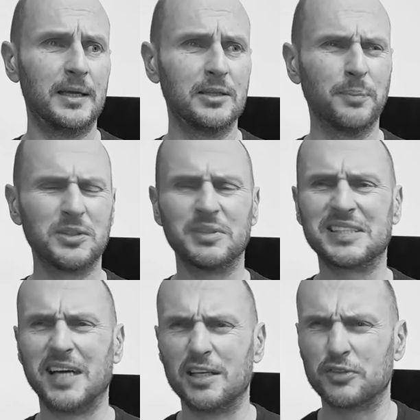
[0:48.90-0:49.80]
no potem
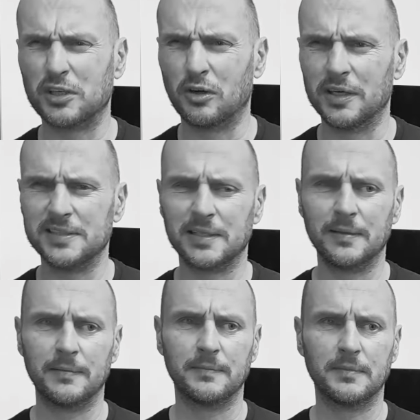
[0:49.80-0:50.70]
stać w tej
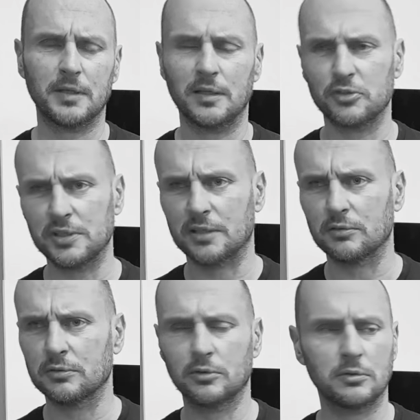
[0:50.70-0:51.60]
kolejce, znaczy nie,
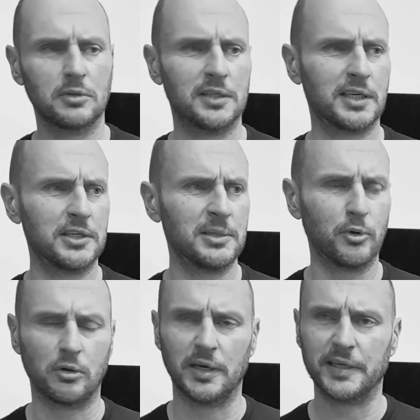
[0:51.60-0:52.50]
no do, do Atari nie
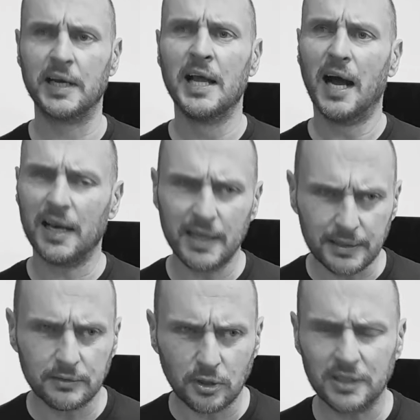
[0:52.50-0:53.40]
było kolejek,
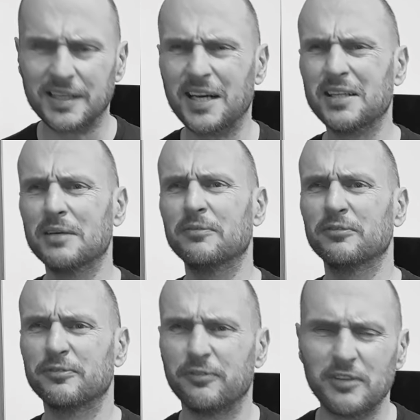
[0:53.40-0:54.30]
ale no generalnie
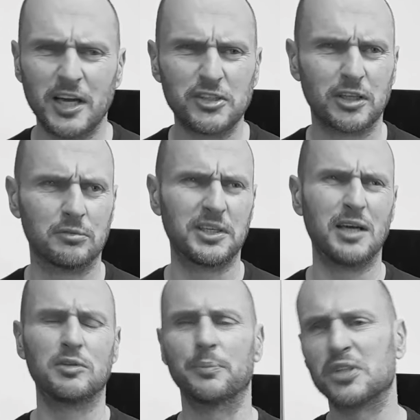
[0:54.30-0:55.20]
wleźć na tą
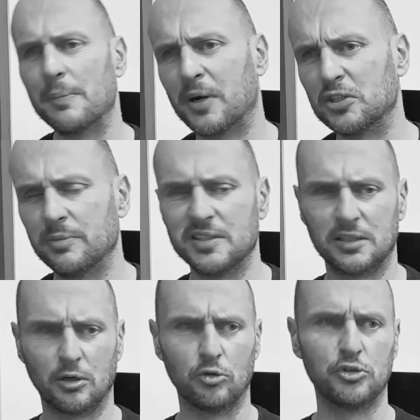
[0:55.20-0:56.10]
giełdę, przepchać się
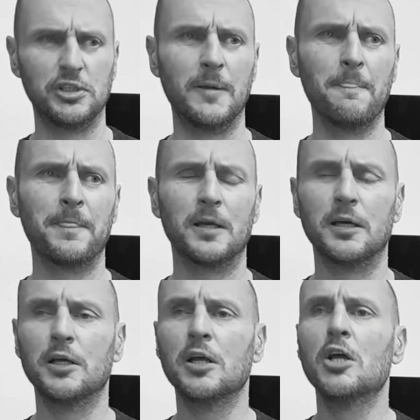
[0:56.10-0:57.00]
między tych ludzi,
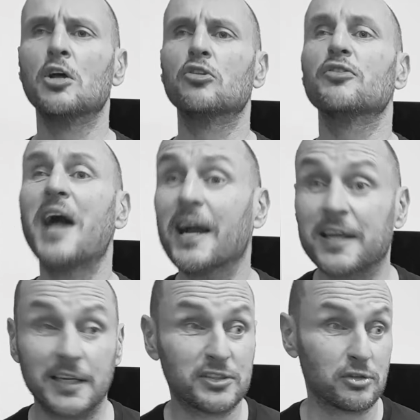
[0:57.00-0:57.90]
no
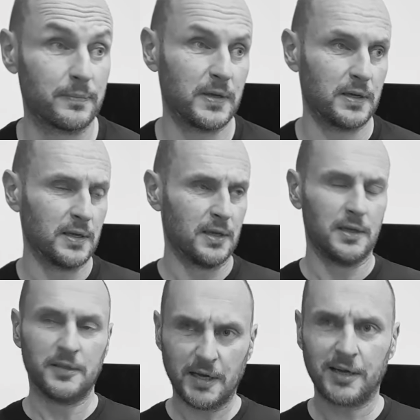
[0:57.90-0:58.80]
nagrać sobie,
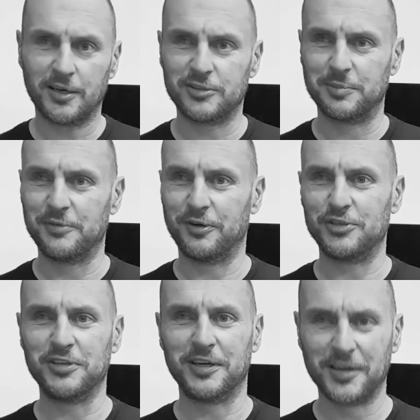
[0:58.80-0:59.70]
nagrać sobie
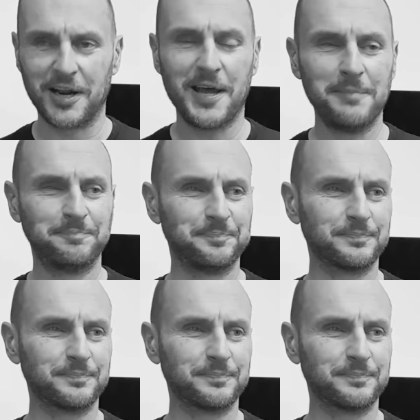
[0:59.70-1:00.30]
właśnie grę,